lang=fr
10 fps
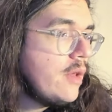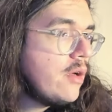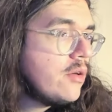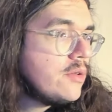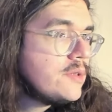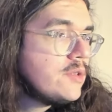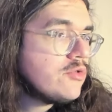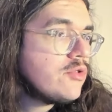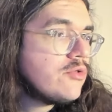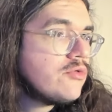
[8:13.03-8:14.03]
euh, si on
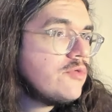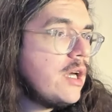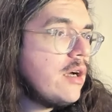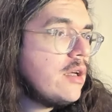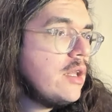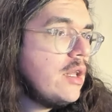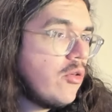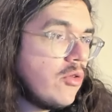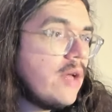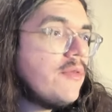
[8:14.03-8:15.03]
s'en souvient,
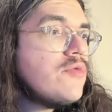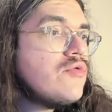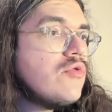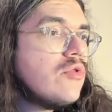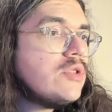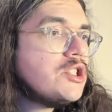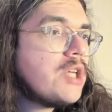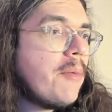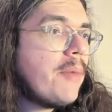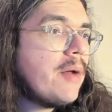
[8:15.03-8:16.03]
on l'avait vu
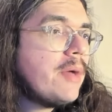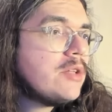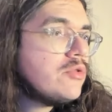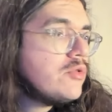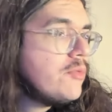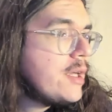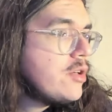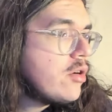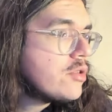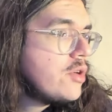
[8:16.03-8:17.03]
déjà à Palma de, de
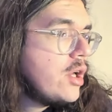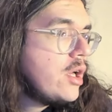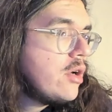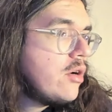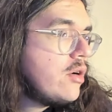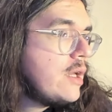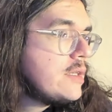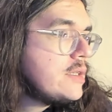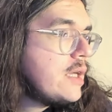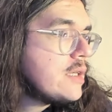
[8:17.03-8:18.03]
Majorque, euh,
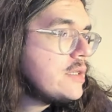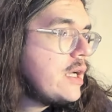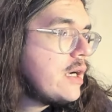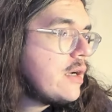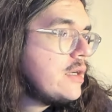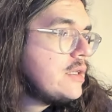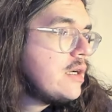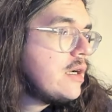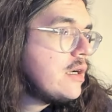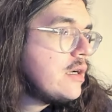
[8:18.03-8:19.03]
l'année dernière.
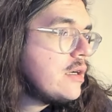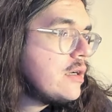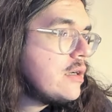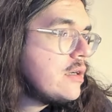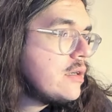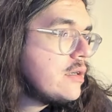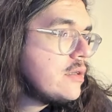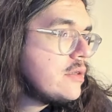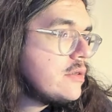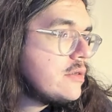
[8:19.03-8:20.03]

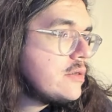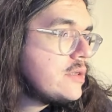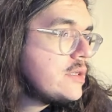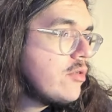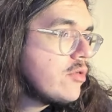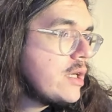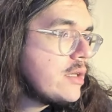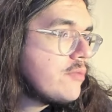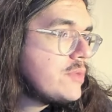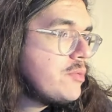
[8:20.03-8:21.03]
Euh, si on
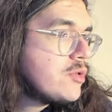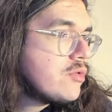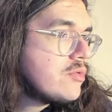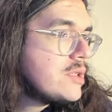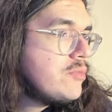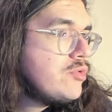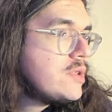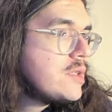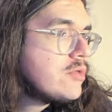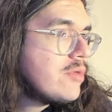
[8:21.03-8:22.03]
regarde un petit peu son début de
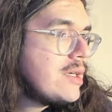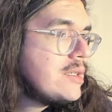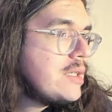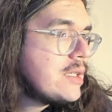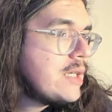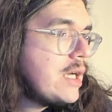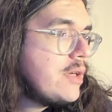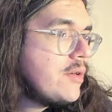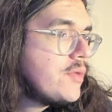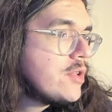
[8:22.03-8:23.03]
saison l'année dernière, il
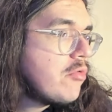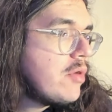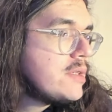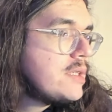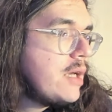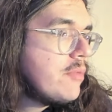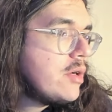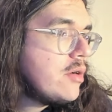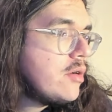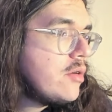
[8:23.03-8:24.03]
avait fait troisième
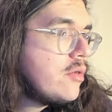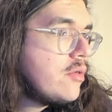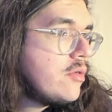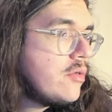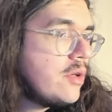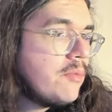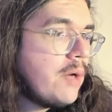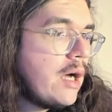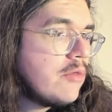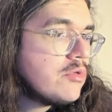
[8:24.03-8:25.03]
euh, et
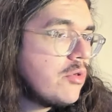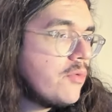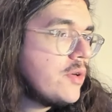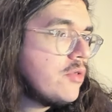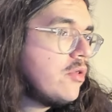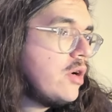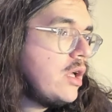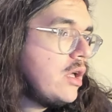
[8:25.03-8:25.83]
bah, au trophéo